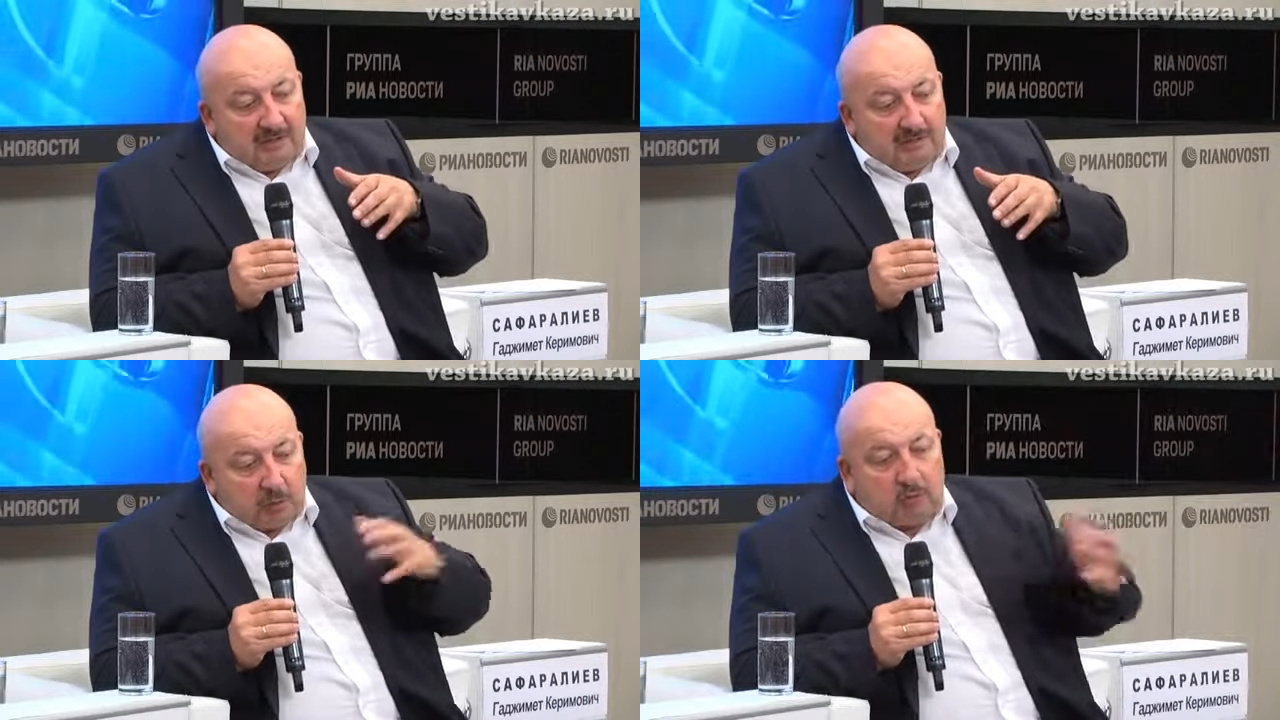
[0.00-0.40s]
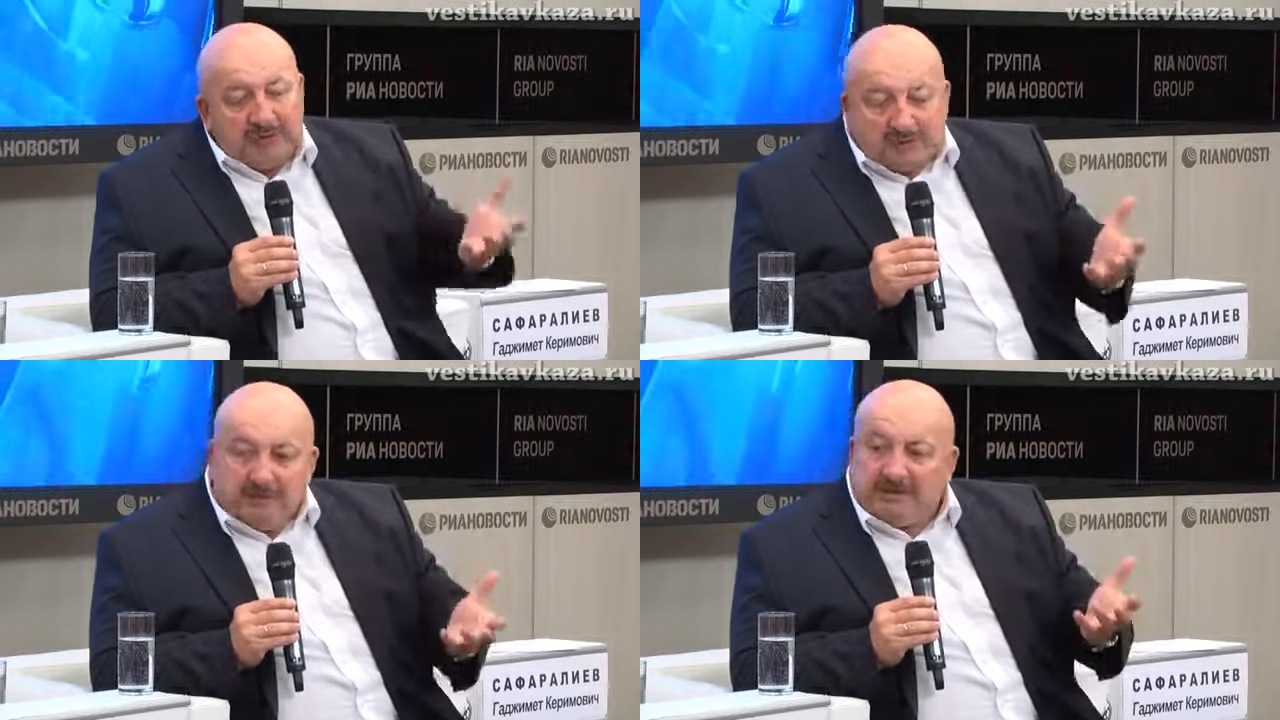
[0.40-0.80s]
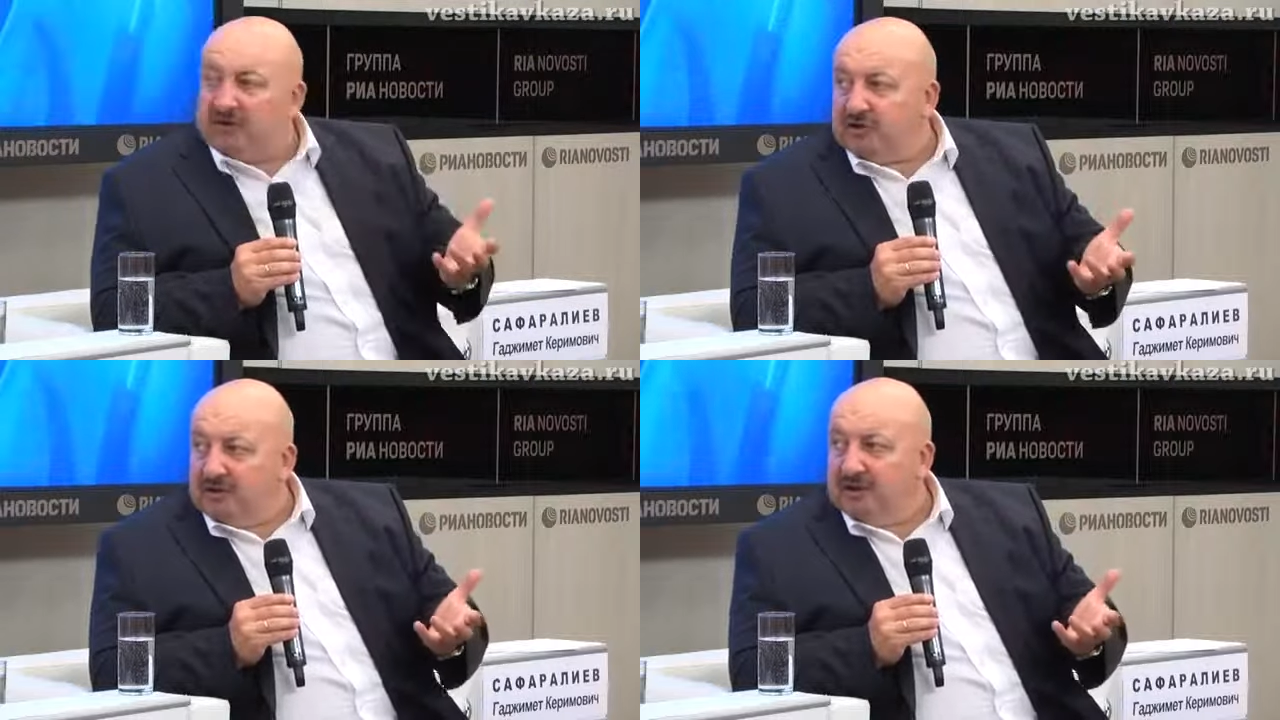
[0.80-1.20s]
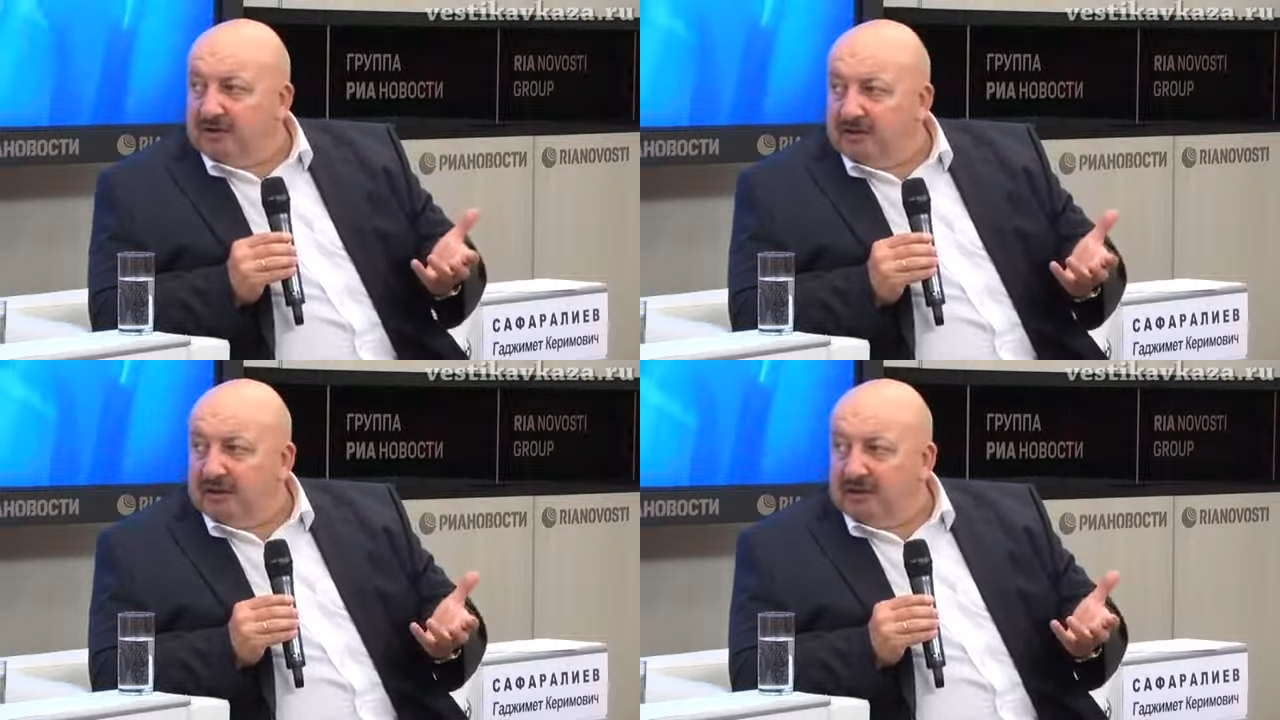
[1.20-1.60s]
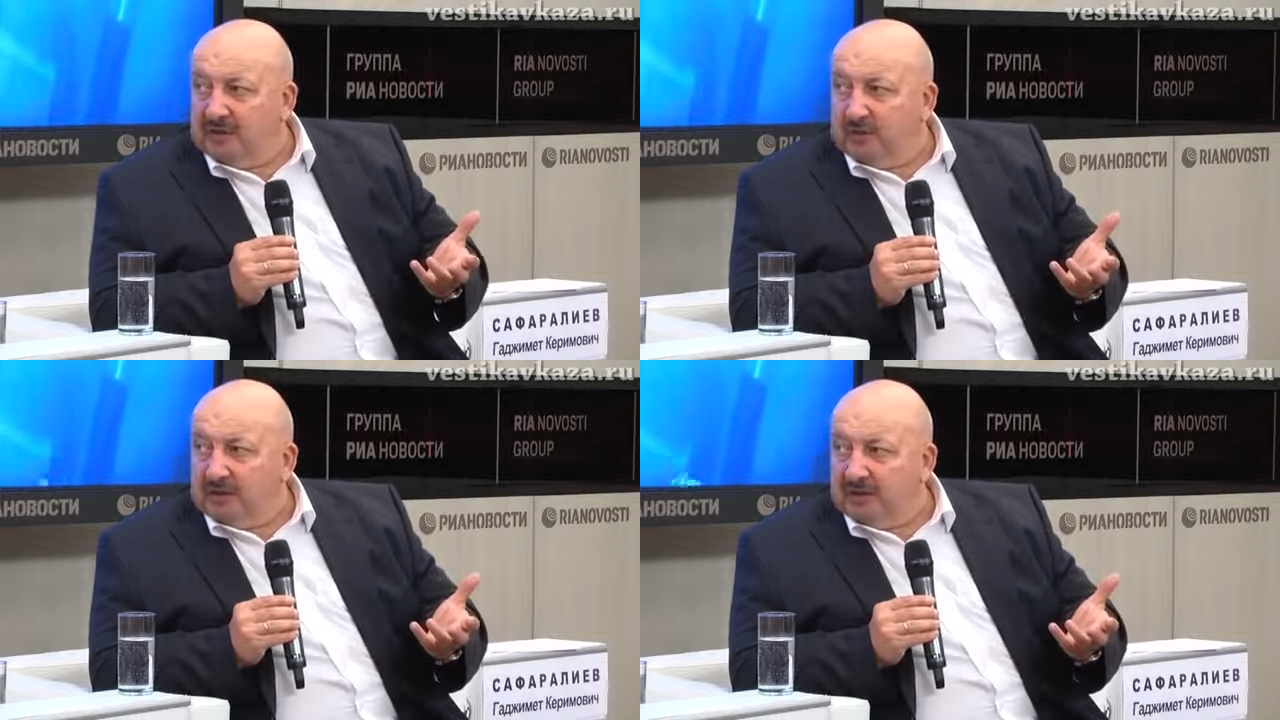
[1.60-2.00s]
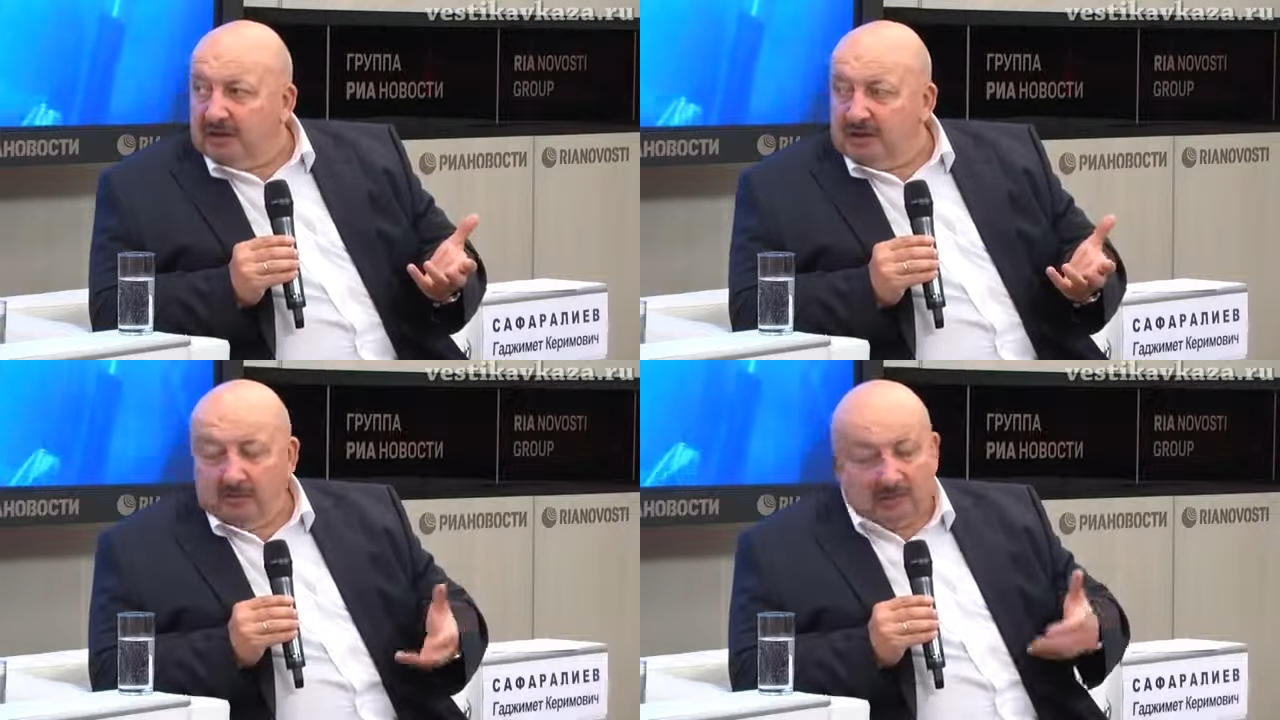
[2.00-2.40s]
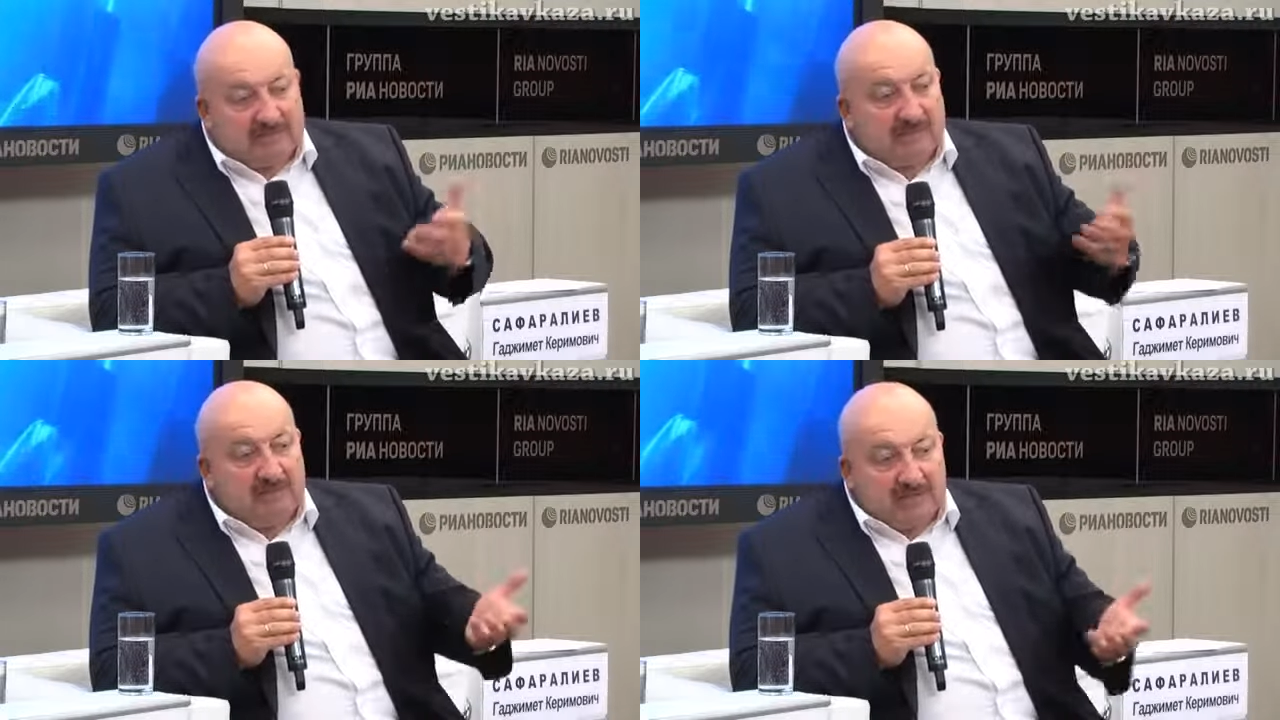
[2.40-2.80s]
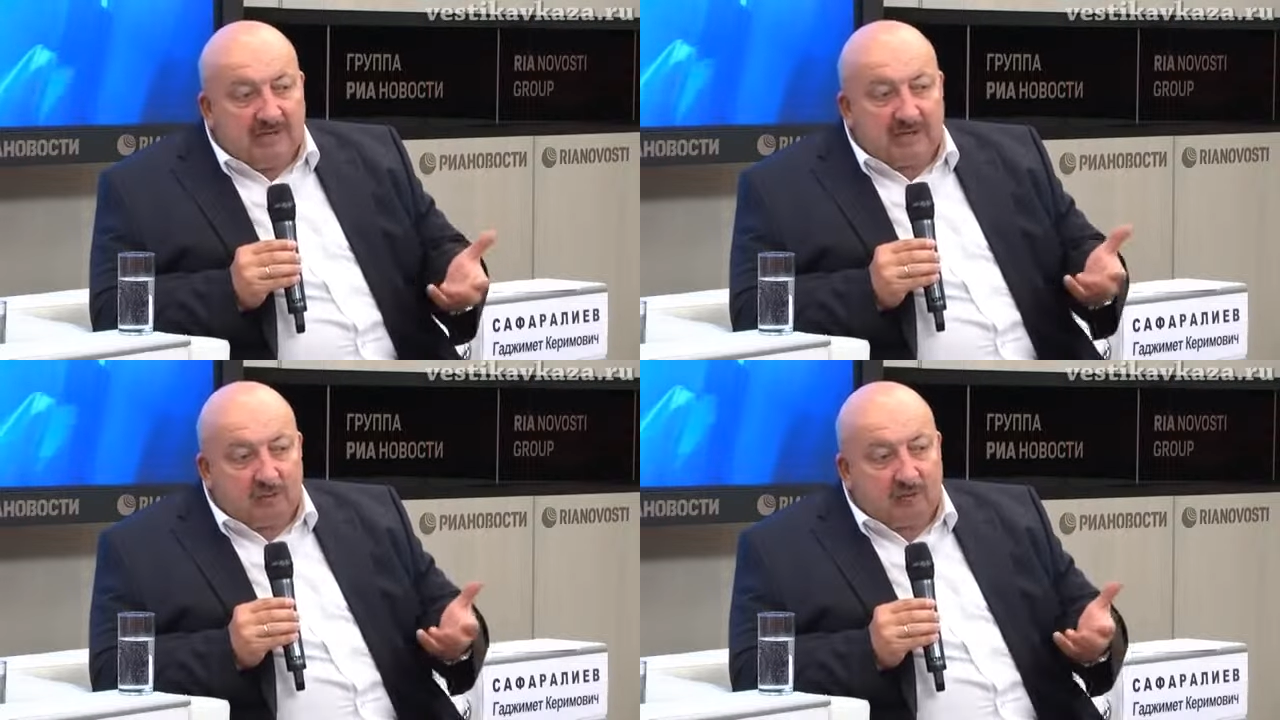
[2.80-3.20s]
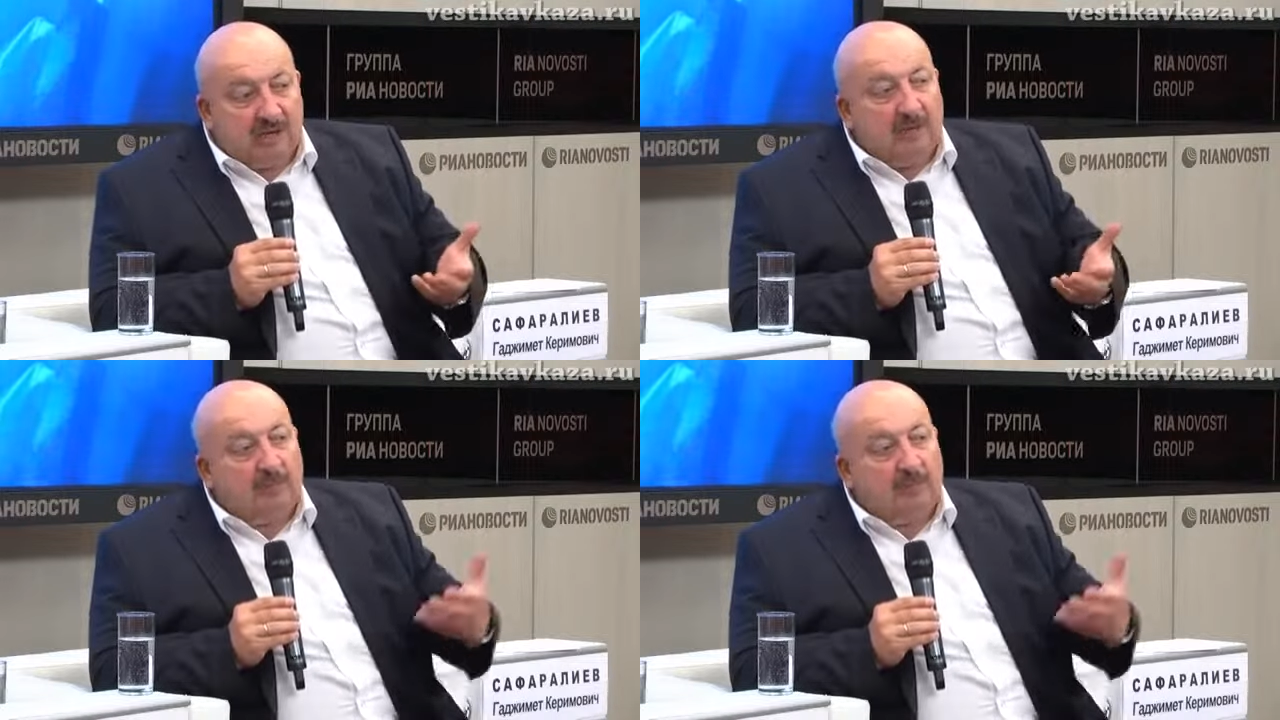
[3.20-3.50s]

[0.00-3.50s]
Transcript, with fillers: трудоизбыточные регионы – представители оттуда,